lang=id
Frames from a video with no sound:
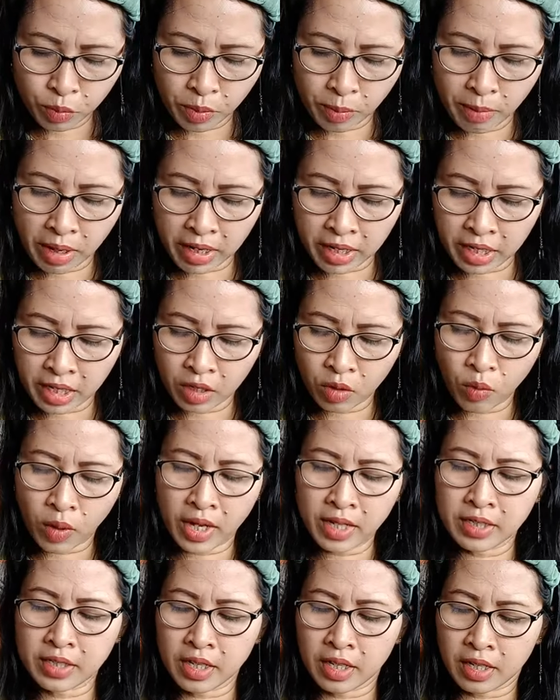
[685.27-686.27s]
pemakaian
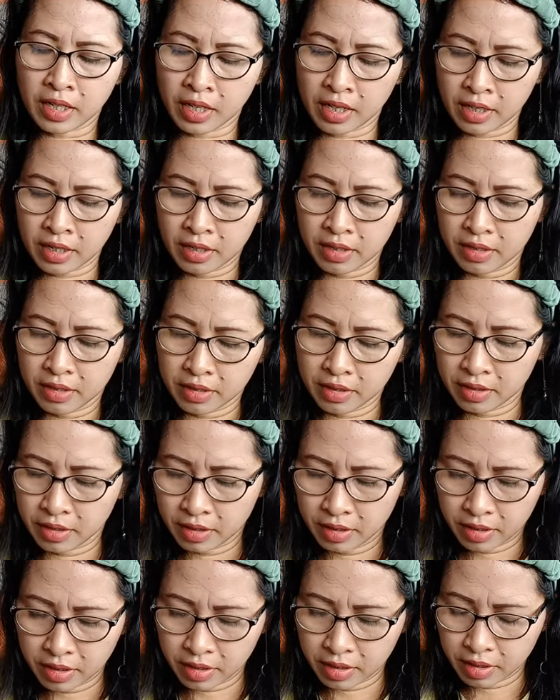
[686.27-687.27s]
wajar kak ya
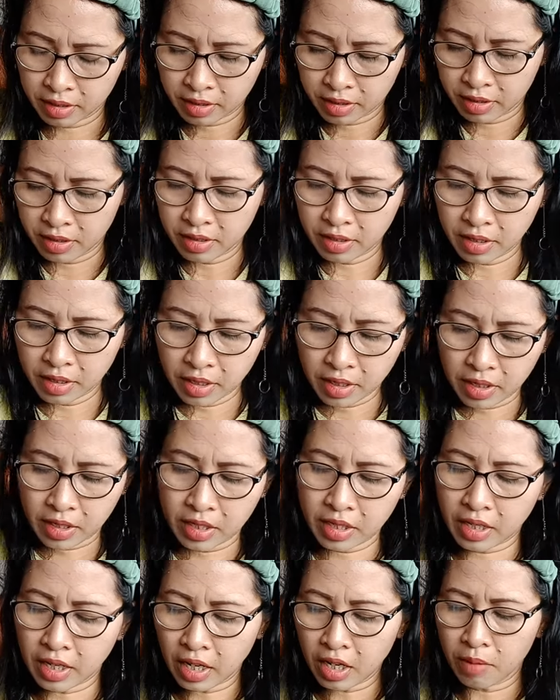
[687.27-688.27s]

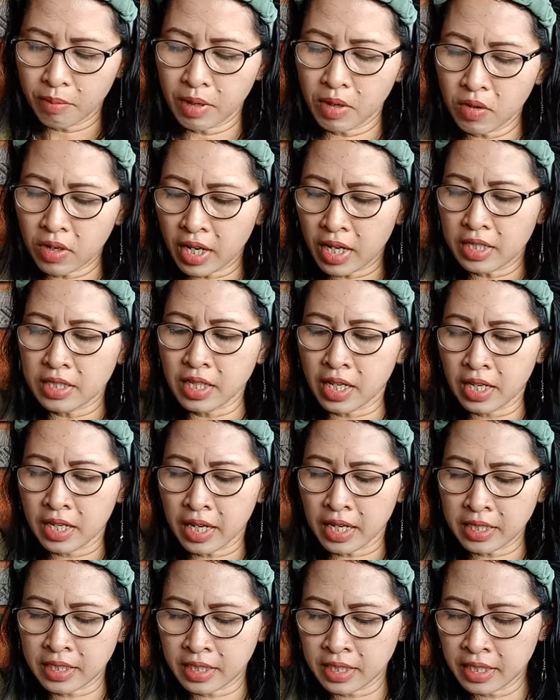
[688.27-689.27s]
ini kalau mau kak saya
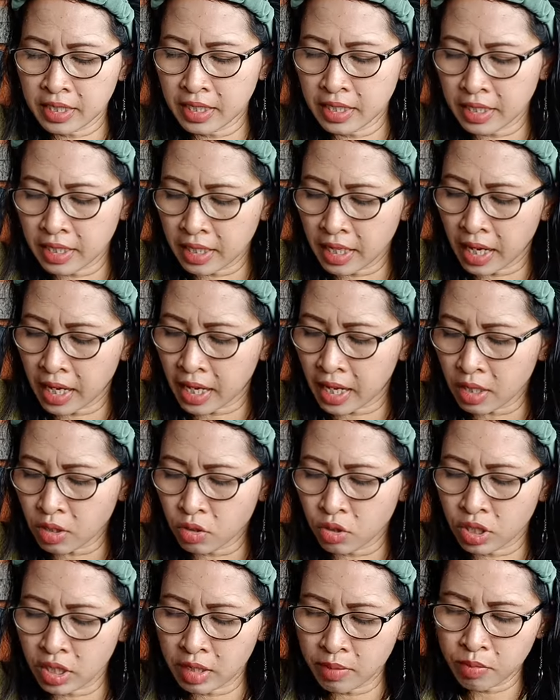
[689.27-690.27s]
kasih di 300
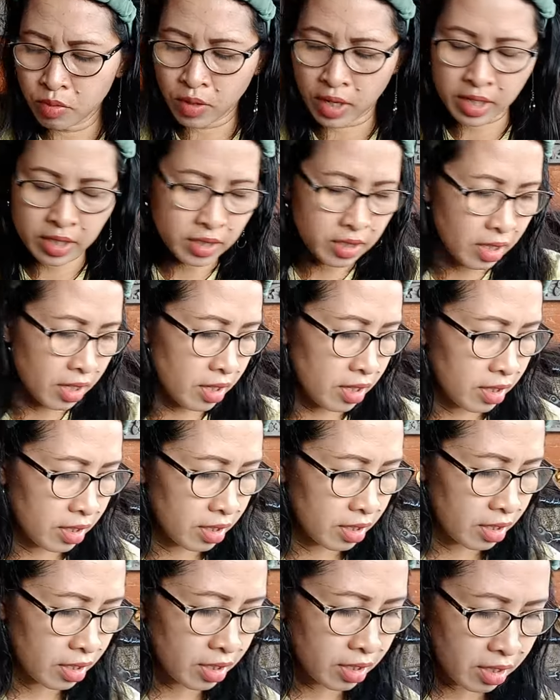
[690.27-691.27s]
ribu aja.
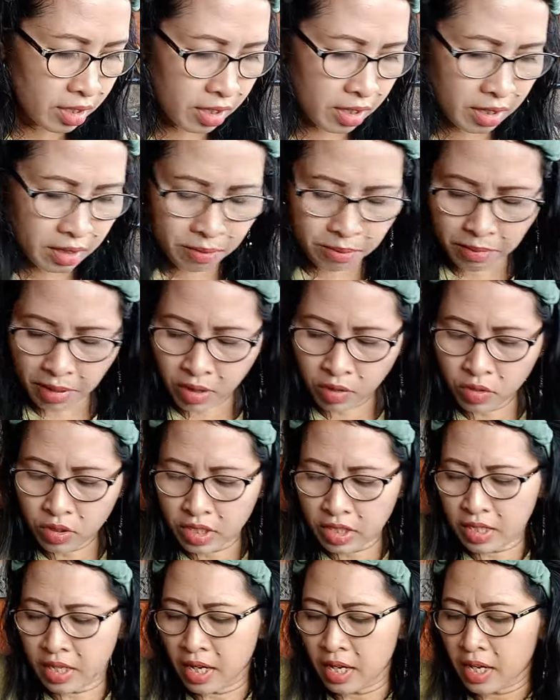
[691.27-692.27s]
Mau
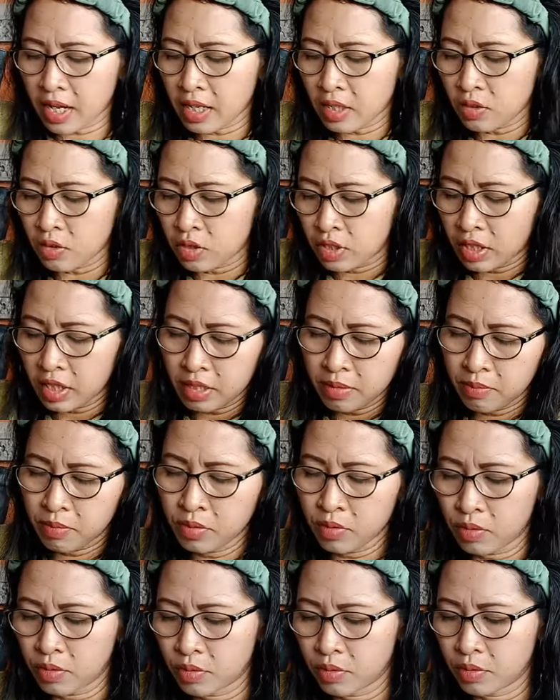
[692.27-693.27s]
300 ribu.